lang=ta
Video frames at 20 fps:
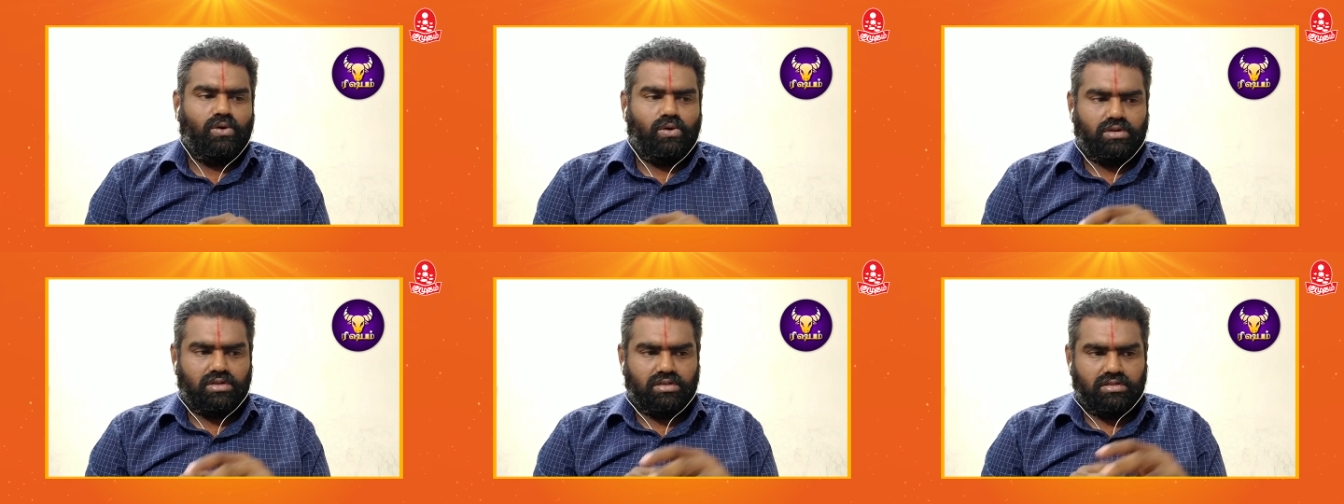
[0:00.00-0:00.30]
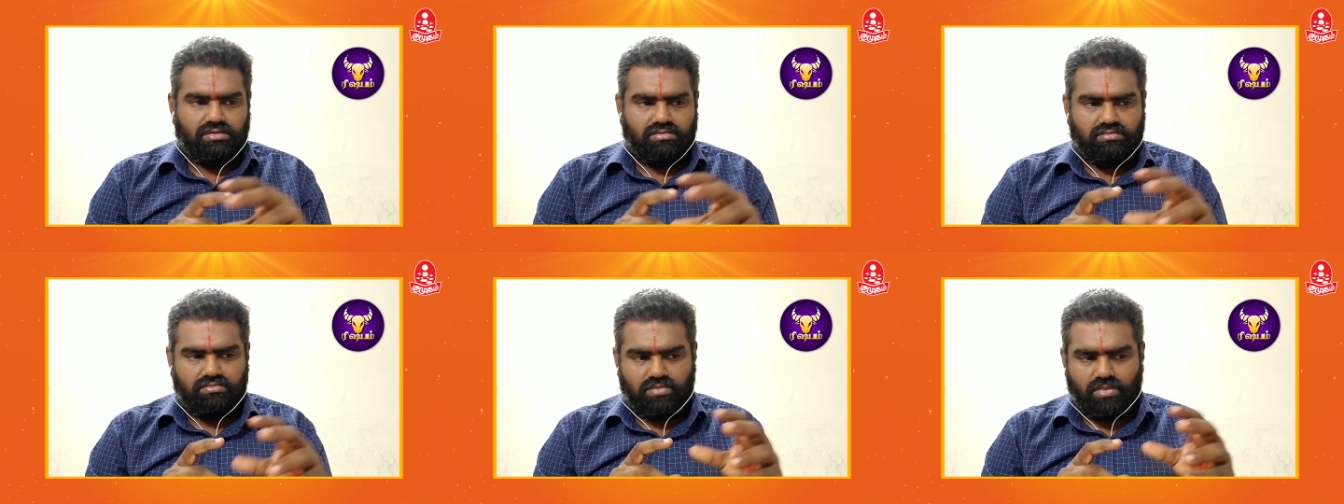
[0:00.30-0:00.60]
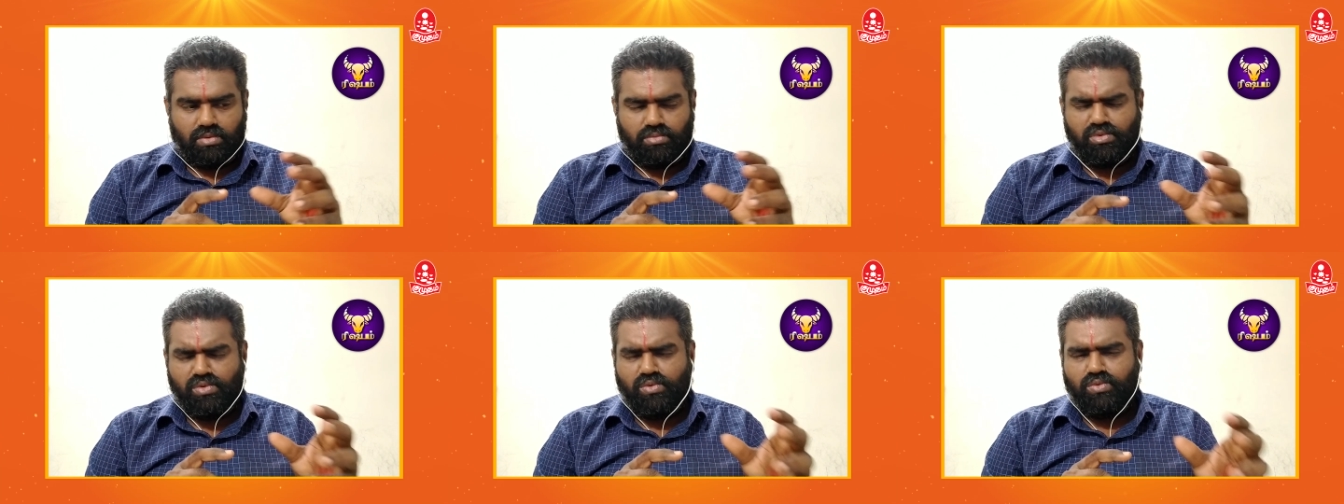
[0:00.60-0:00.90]
ஒரு
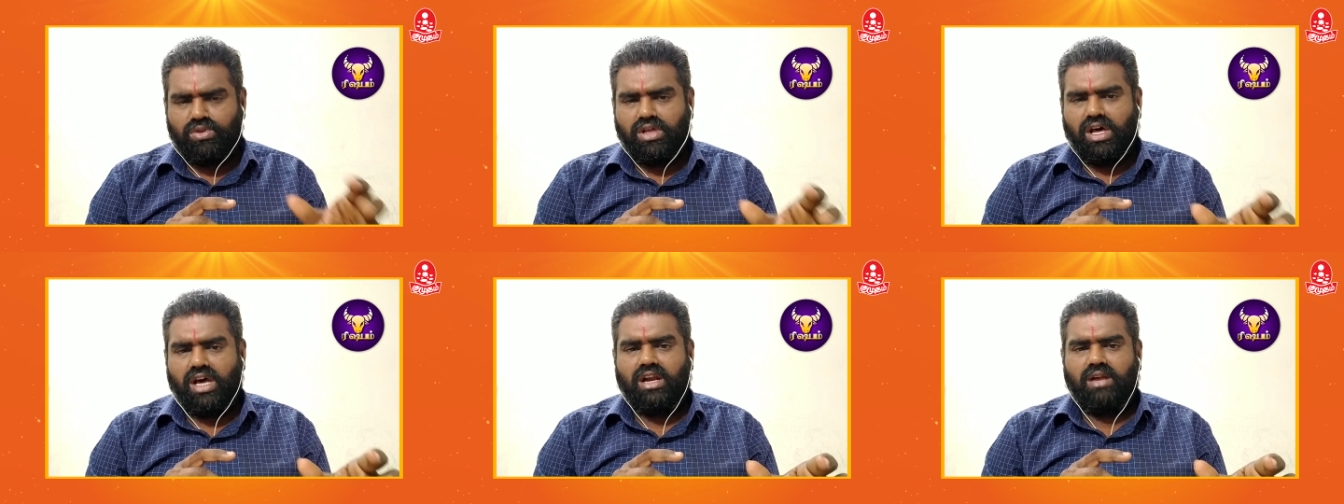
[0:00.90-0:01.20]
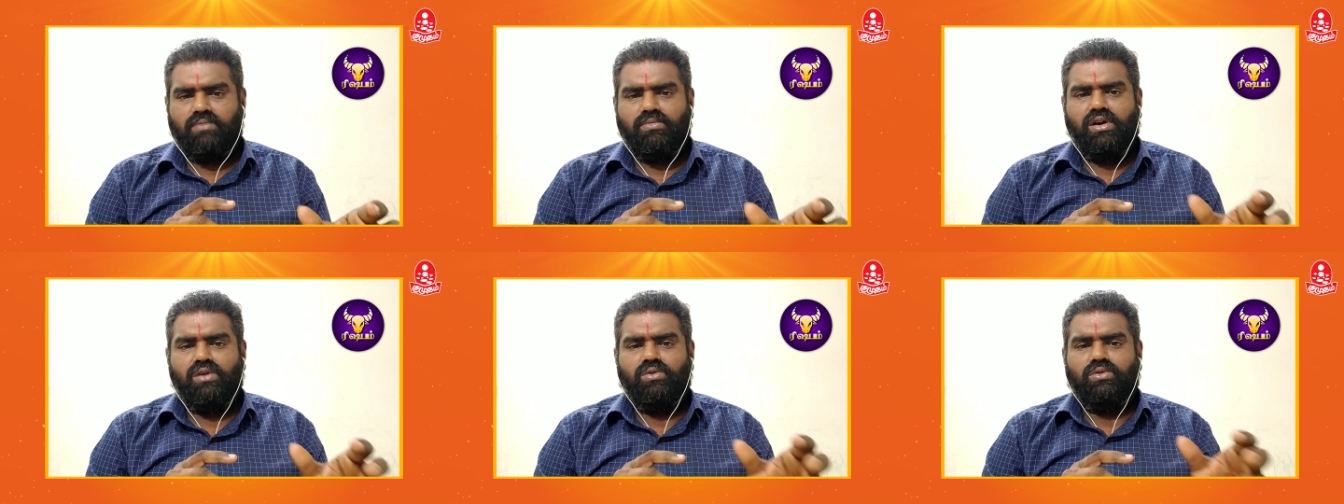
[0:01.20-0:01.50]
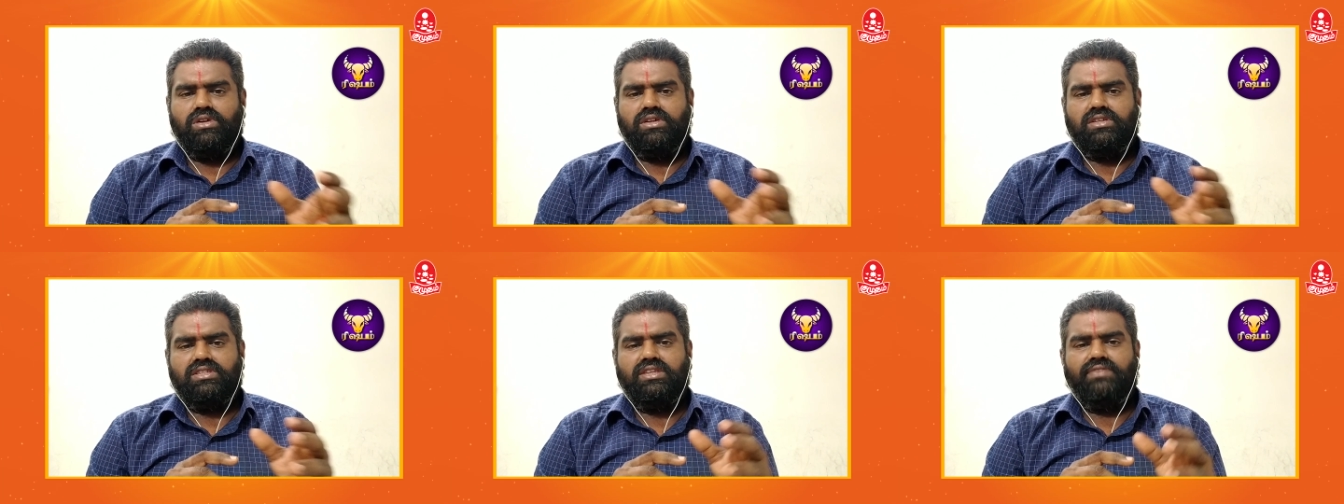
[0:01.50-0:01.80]
உதாரணமாக
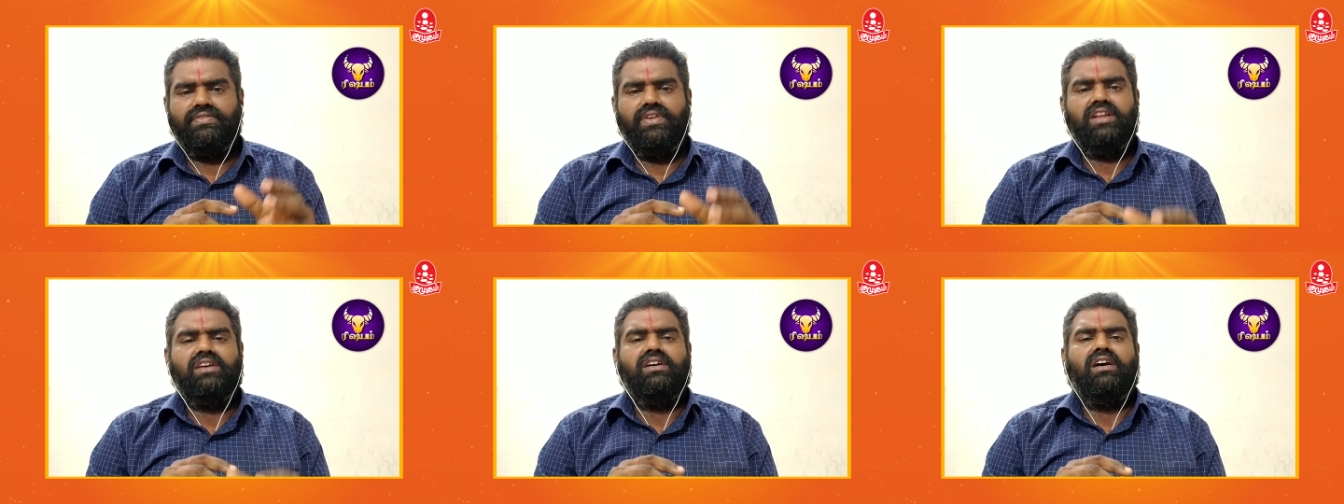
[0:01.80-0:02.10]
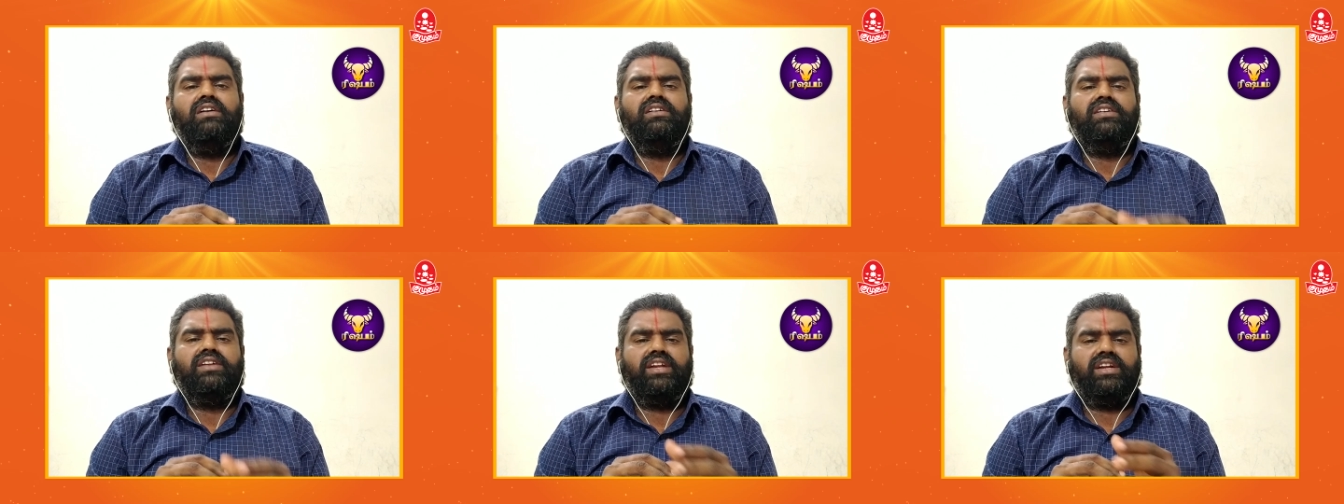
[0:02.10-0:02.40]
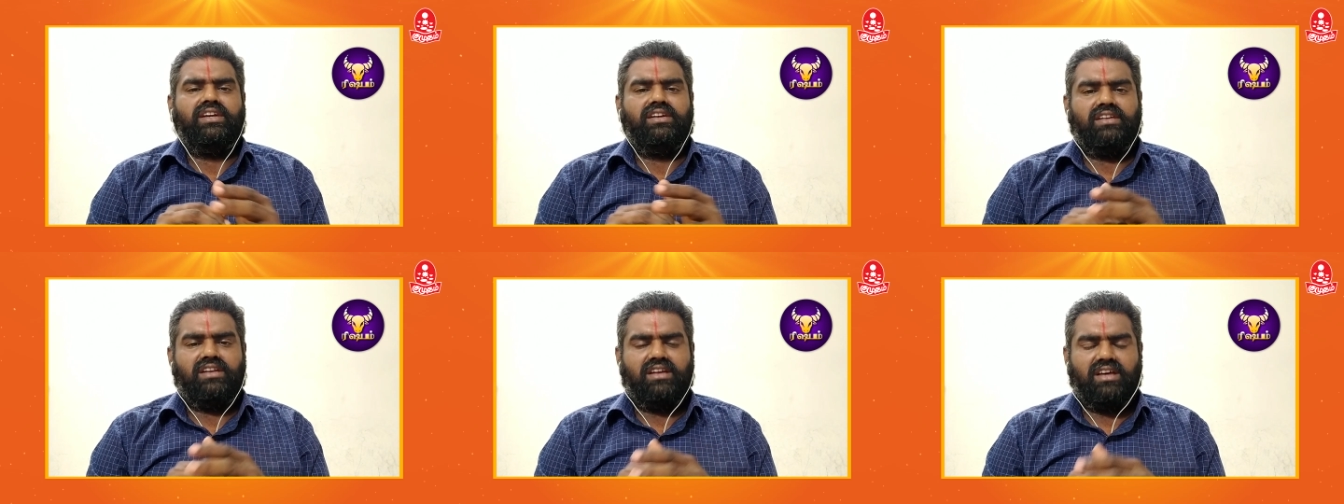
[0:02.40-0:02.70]
ஒரு சிவில்
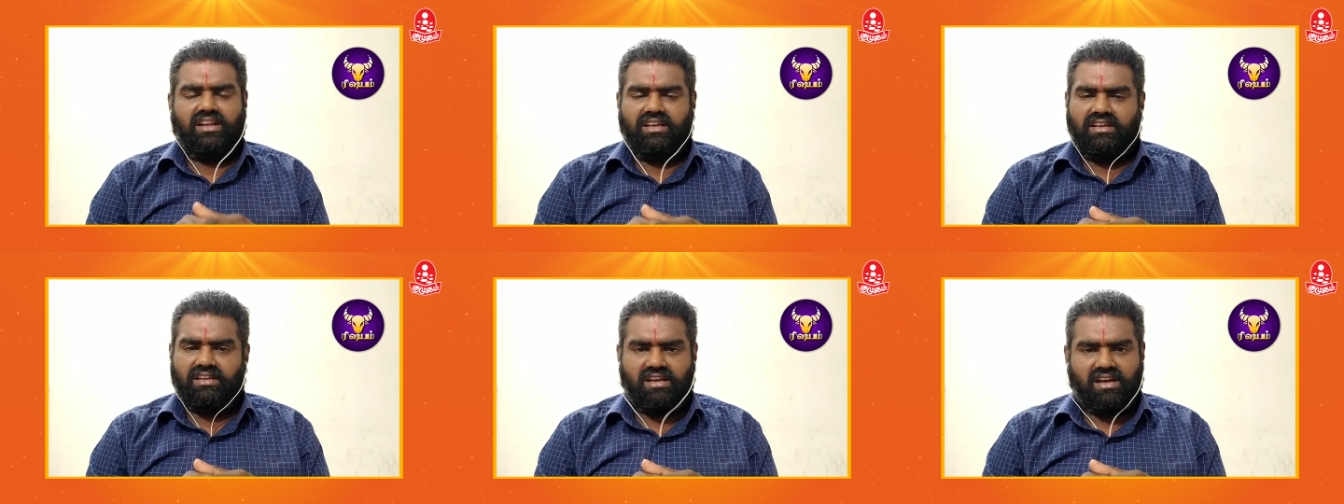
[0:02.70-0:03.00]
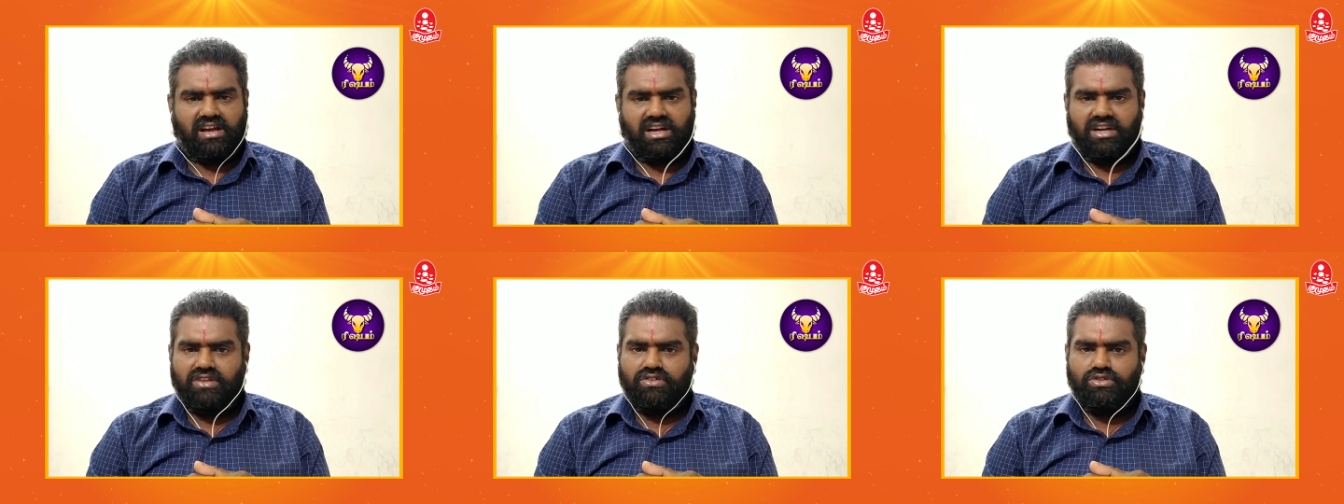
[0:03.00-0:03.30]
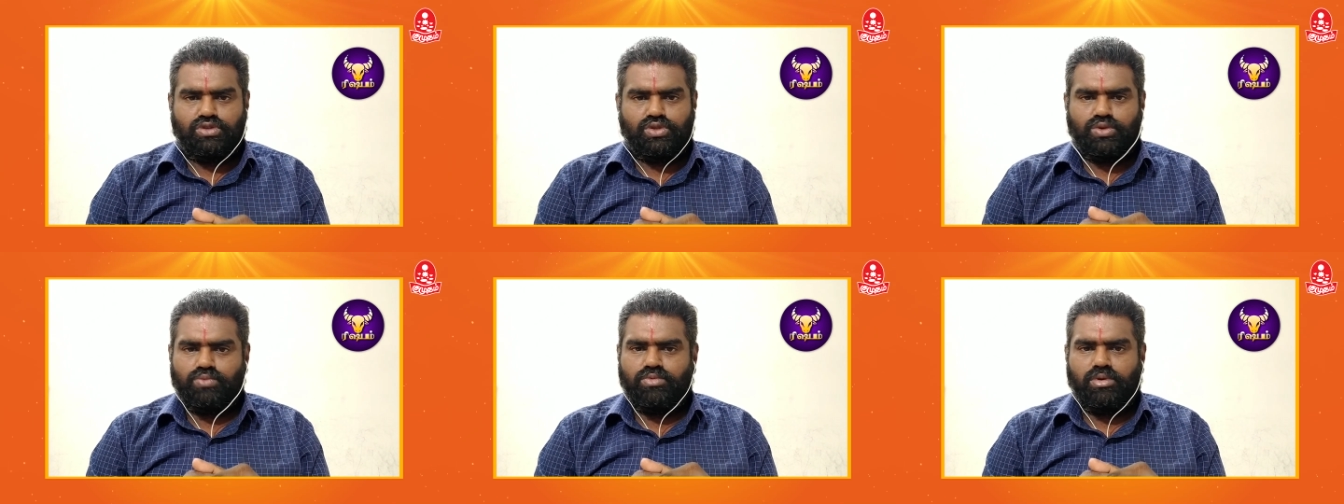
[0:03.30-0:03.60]
கான்ட்ராக்டராக இருக்கிறாங்கன்னு
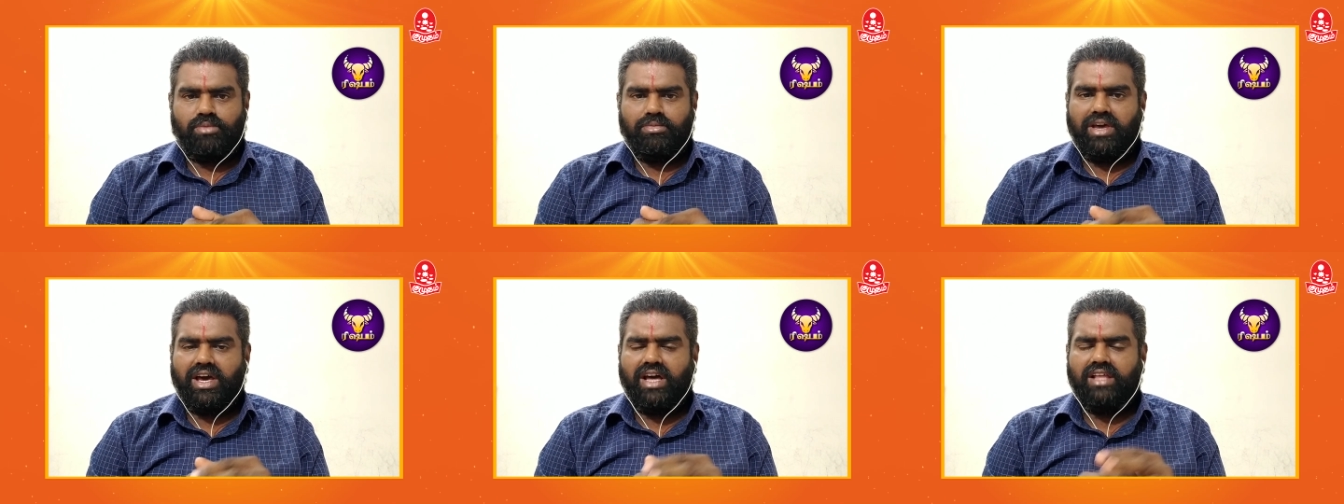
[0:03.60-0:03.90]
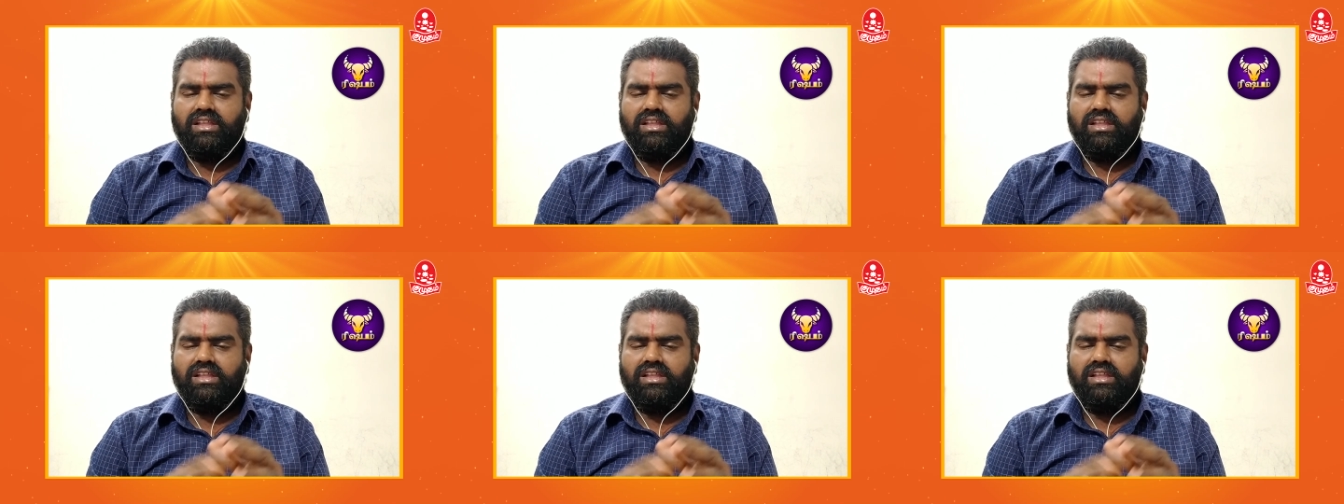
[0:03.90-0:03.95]
வச்சுப்போமே